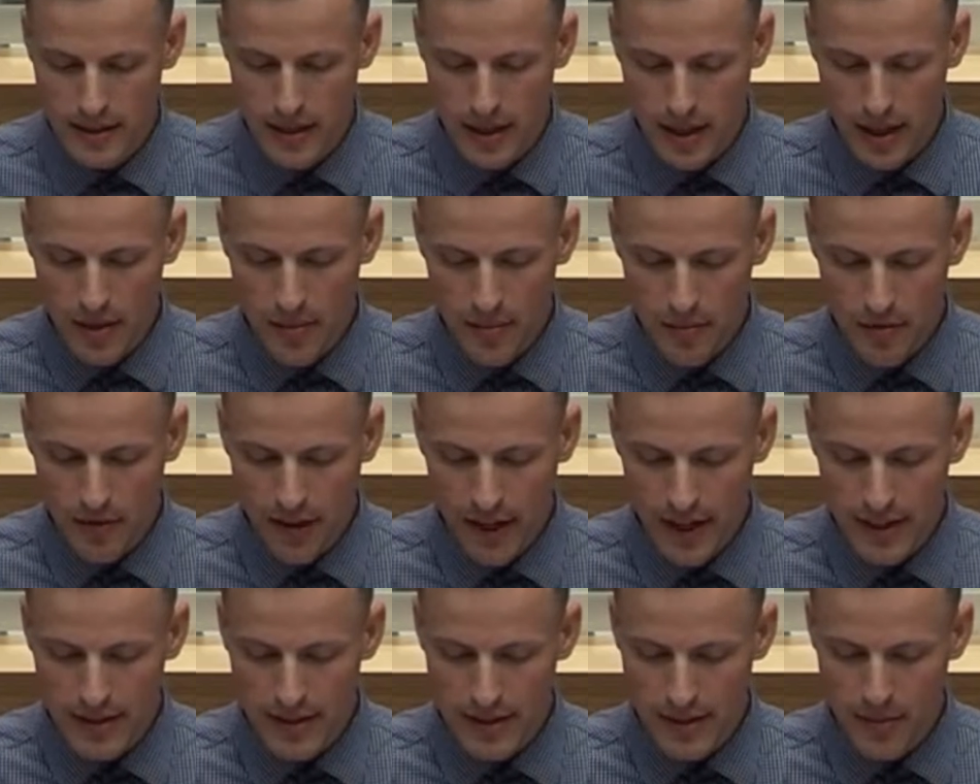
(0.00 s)
Die
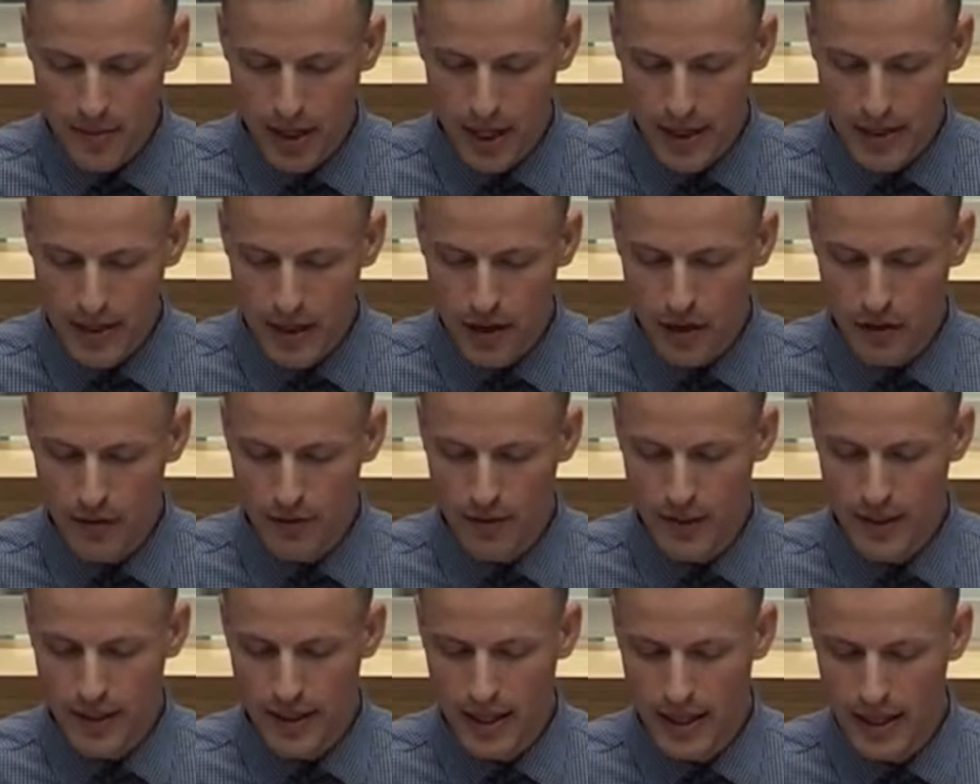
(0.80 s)
ebenfalls im Letter
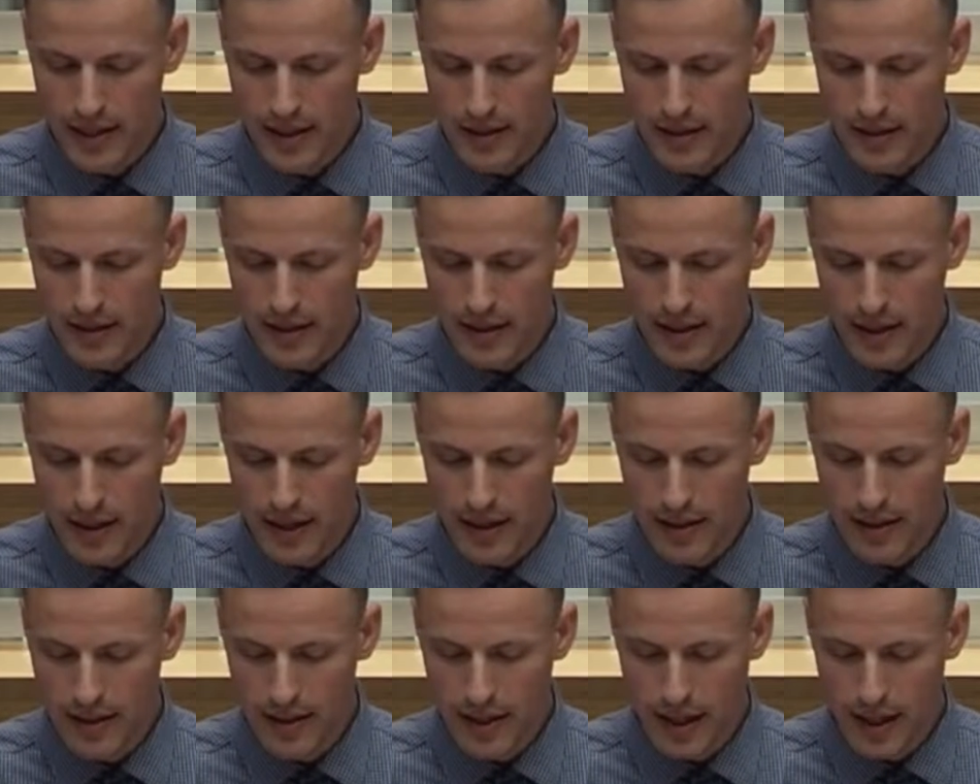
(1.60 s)
of Intent
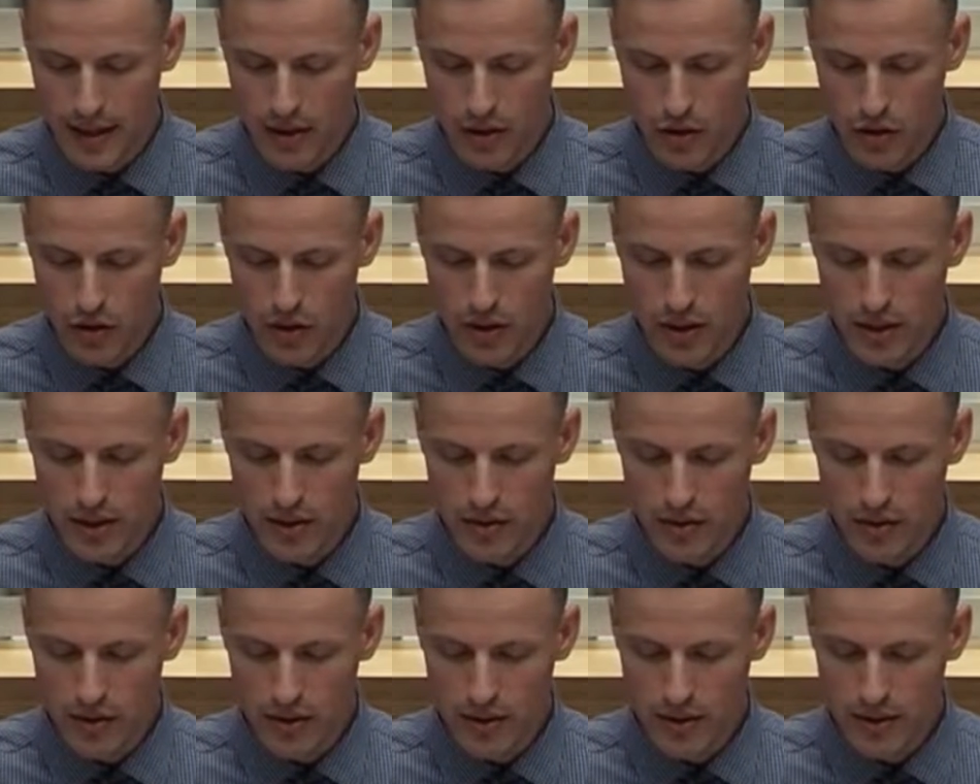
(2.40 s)
enthaltene
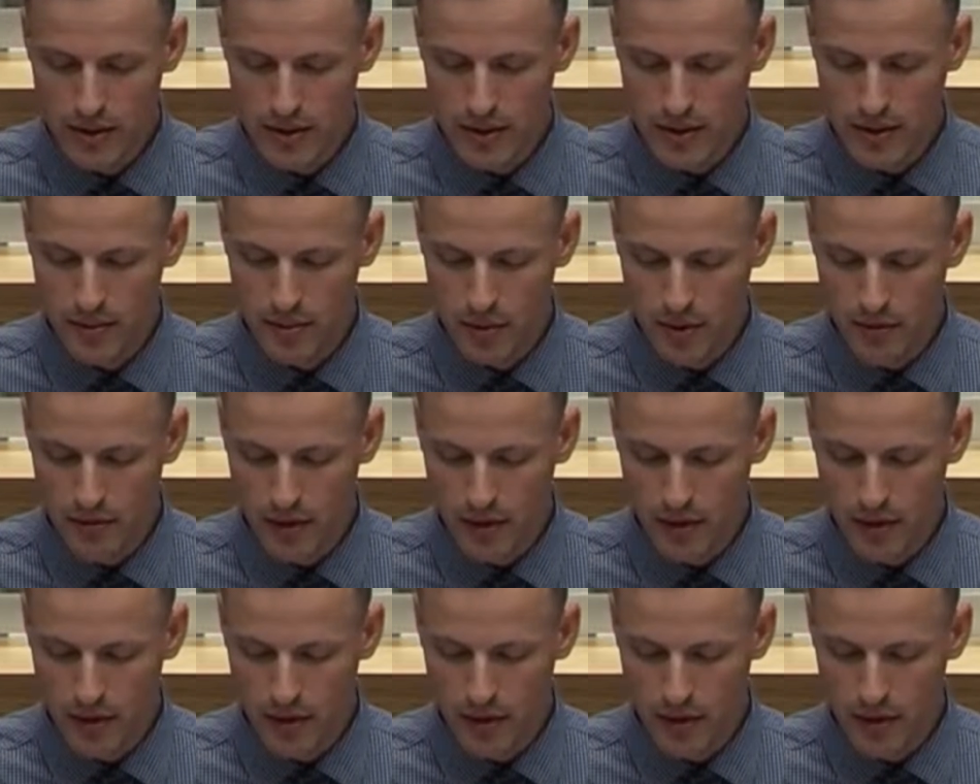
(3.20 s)
Ankündigung, die